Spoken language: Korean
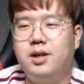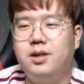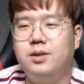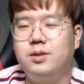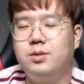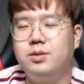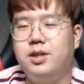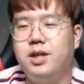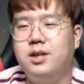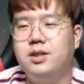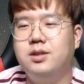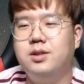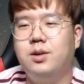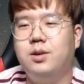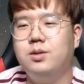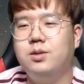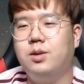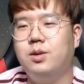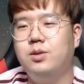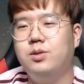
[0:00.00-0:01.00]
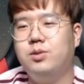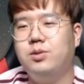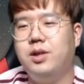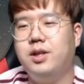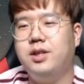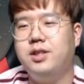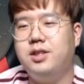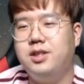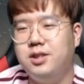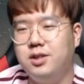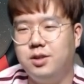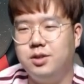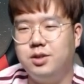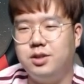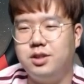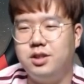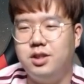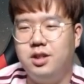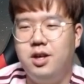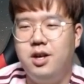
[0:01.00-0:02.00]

그리고 최은성 선수와의 시너지,